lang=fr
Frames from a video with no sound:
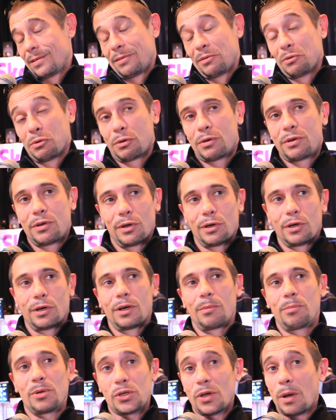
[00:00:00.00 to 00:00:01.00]
Donc,
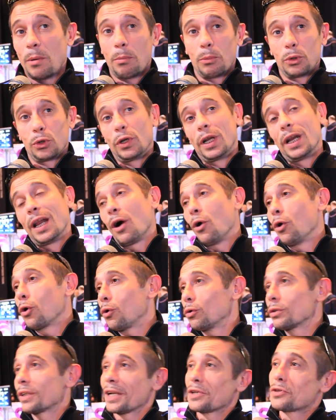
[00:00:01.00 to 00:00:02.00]
euh, parce qu'à un moment donné, la
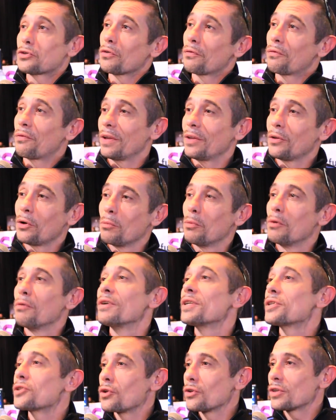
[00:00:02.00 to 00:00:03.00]
rencontre, elle se fait dans le
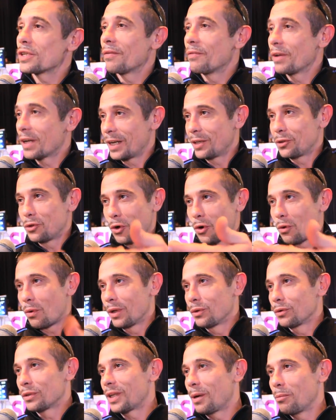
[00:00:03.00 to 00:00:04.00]
mauvais sens, avec les deux
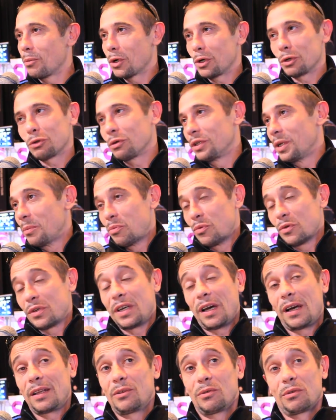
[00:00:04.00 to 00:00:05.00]
rois, notamment quand on n'est plus 4.